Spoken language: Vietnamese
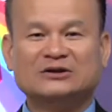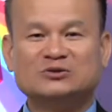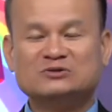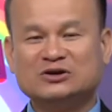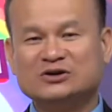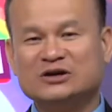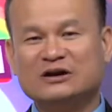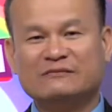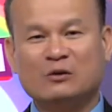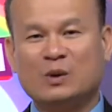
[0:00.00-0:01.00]
trúng thưởng những
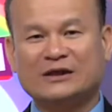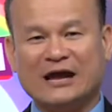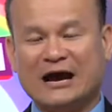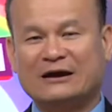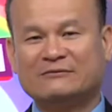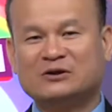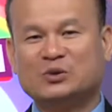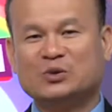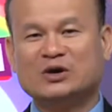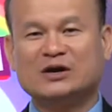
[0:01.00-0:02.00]
cái phần quà tặng ví
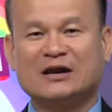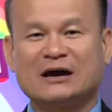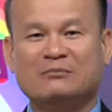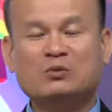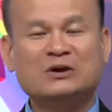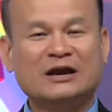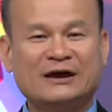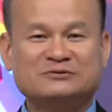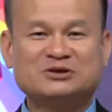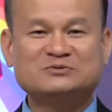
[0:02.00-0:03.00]
dụ như là bún nước
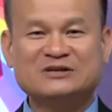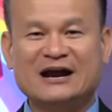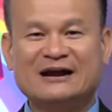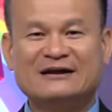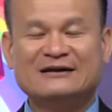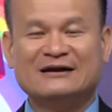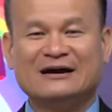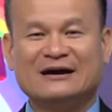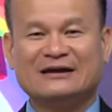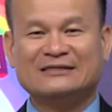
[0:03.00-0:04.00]
lèo sóc trăng
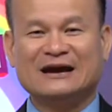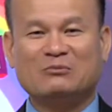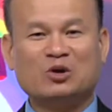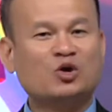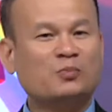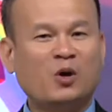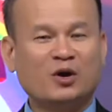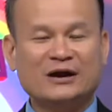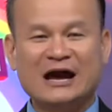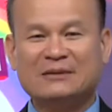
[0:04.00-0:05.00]
tặng một
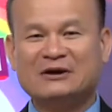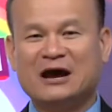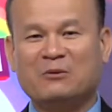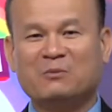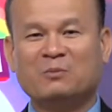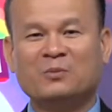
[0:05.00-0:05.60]
coupon 20 đồng